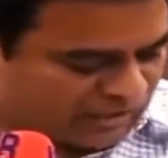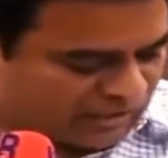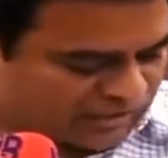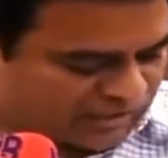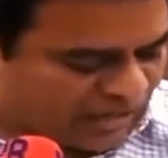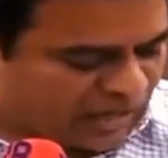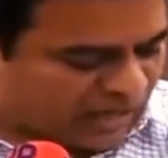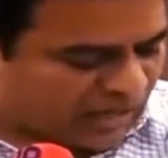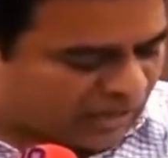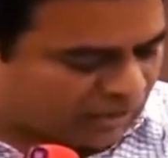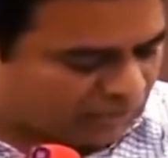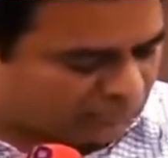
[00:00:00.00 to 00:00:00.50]
ఆయన
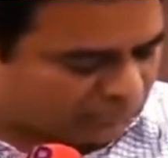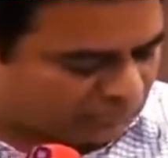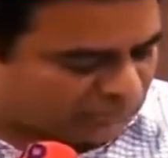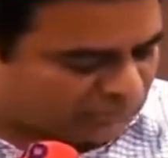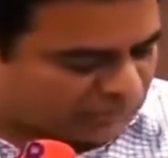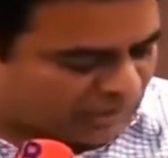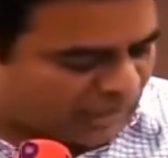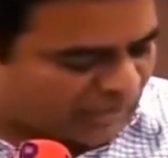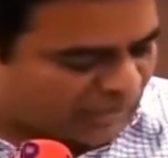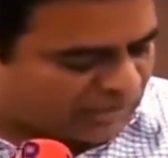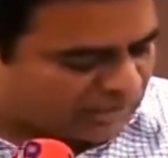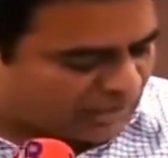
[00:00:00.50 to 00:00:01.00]
చాలా
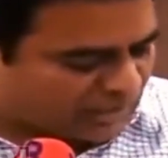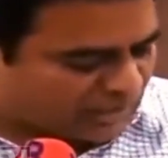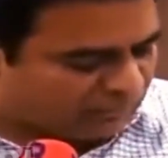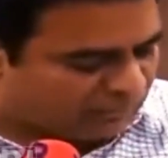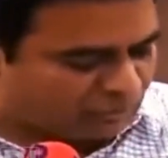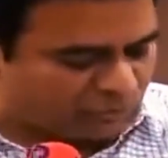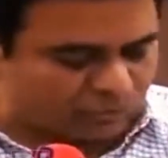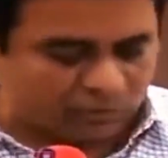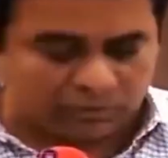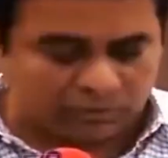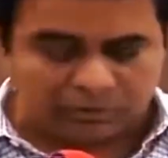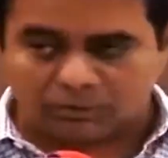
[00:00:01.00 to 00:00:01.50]
చాలా చాలా
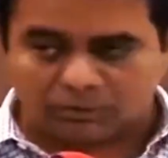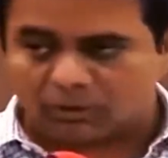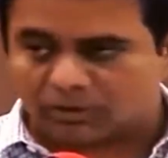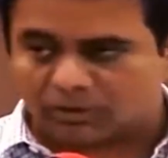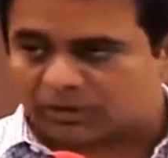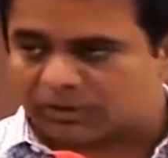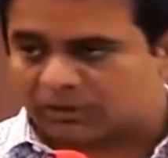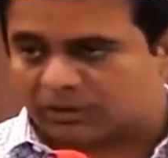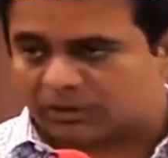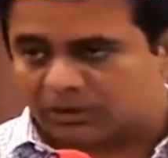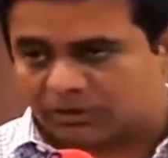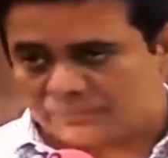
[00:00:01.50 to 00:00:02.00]
ఫోటోలు ఉన్నాయి
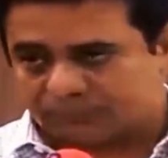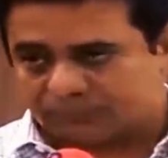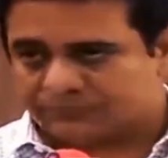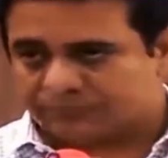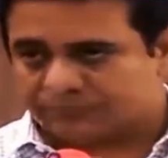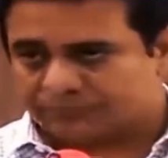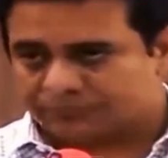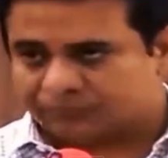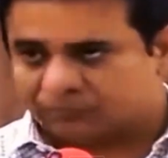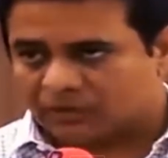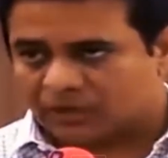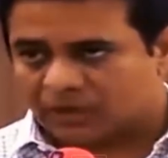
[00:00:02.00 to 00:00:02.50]
ఒకటి రెండు కాదు
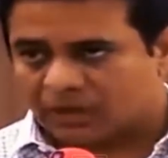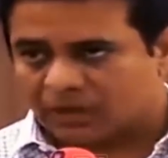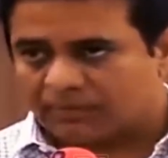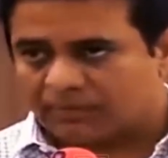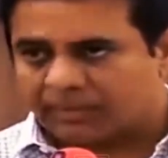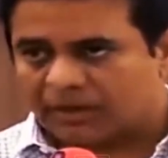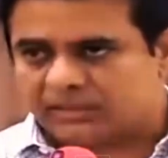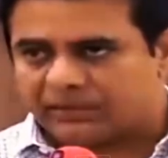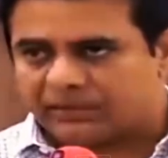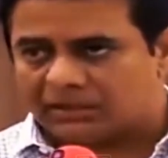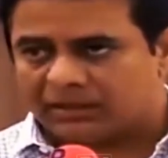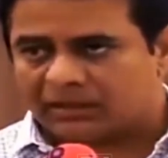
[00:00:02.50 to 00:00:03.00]
ఆ
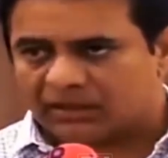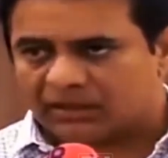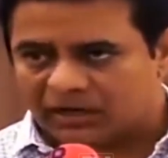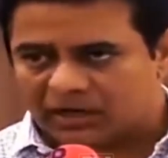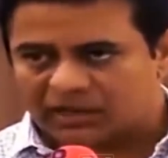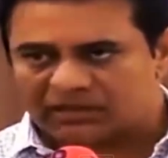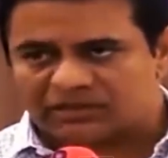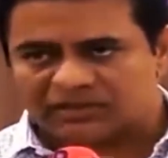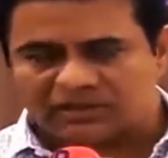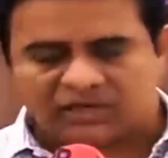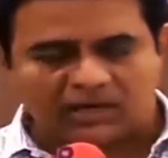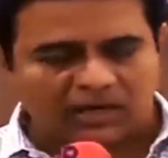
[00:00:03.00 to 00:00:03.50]
పార్టీ
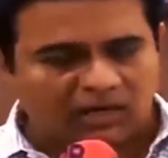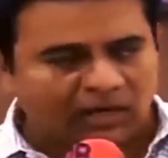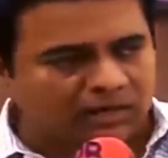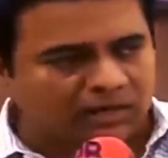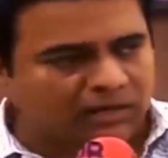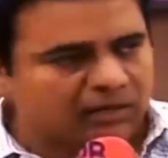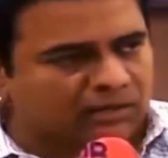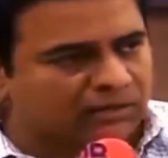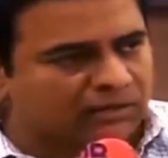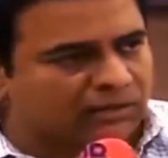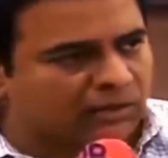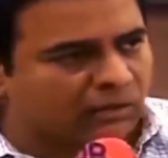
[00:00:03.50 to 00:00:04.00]
క్రియాశీల
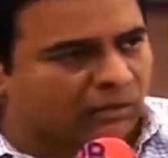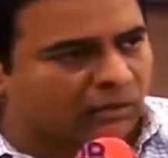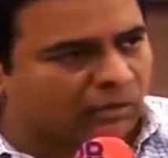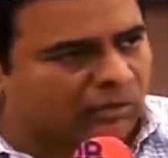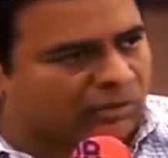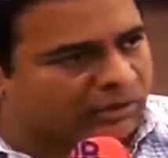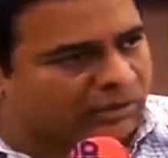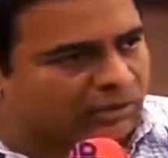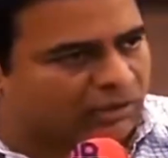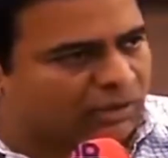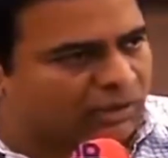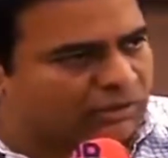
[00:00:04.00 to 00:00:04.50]
కార్యకర్తగా
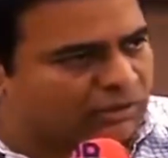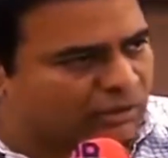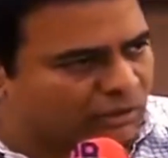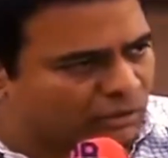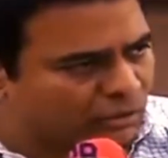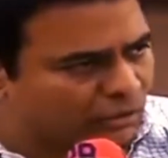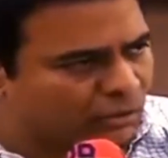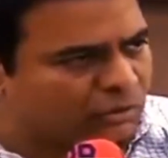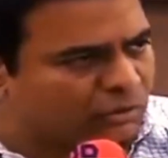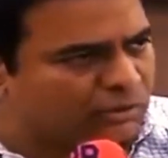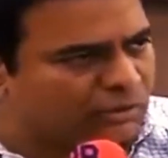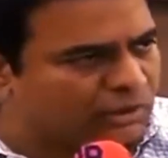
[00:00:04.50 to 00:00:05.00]
ఒకటి రెండు కాదు
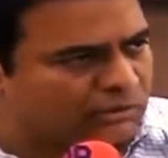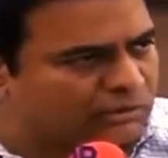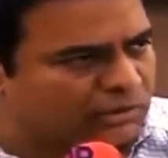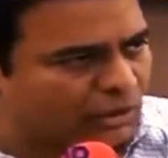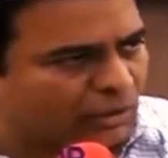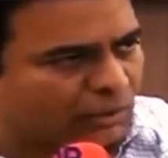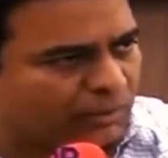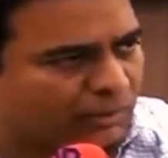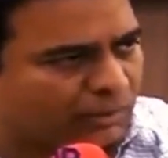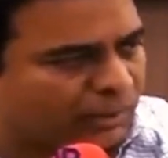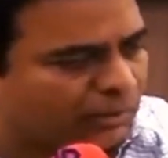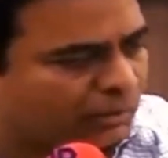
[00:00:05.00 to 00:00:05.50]
ఎన్నో
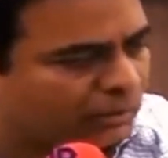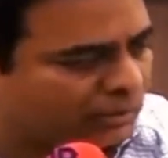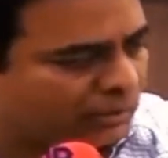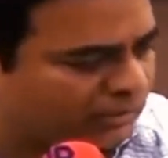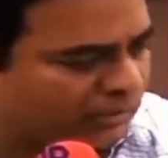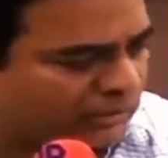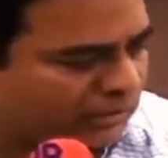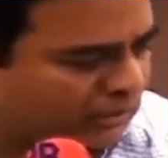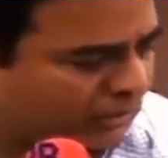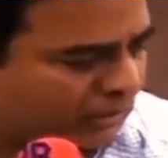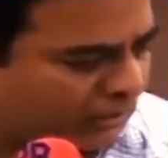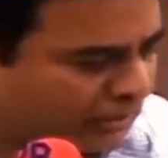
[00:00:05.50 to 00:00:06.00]
ఉదంతాల్లో పాల్గొన్న
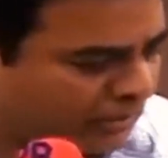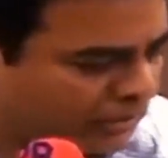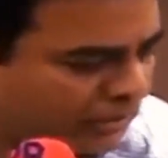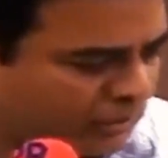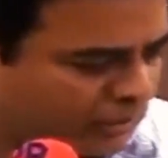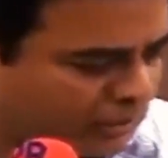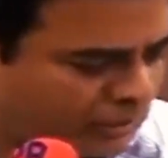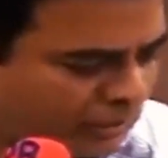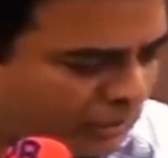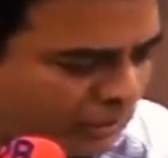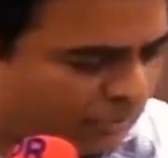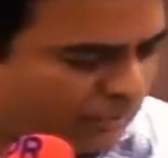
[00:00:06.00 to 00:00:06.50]
వ్యక్తి
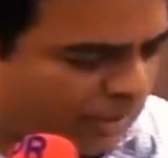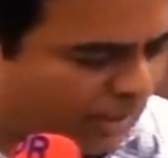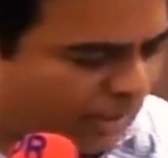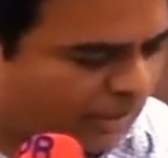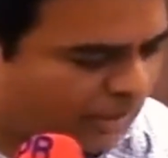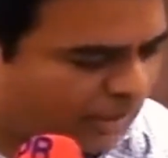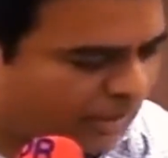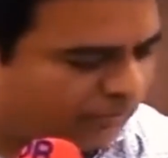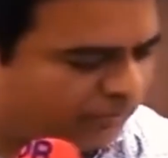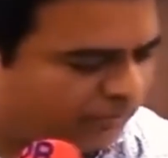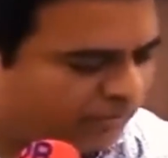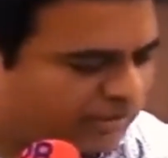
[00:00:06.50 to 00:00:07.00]
మరి
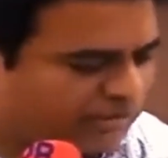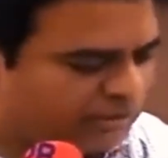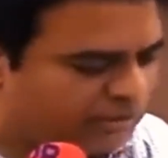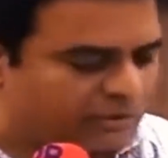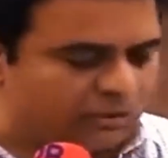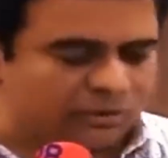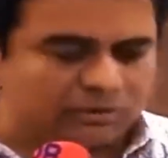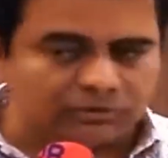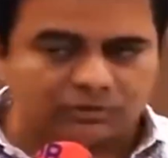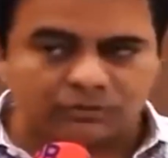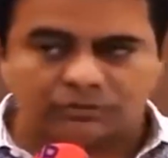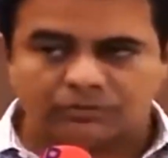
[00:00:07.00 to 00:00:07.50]
అట్లాంటి వ్యక్తి
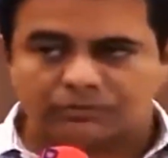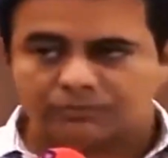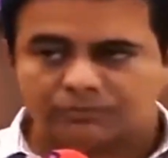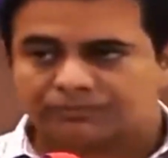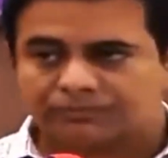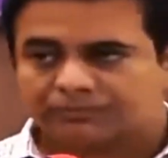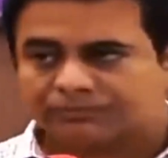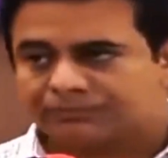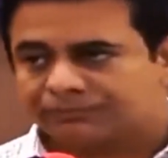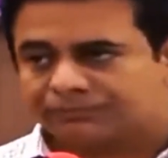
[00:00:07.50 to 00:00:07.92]
ఈరోజు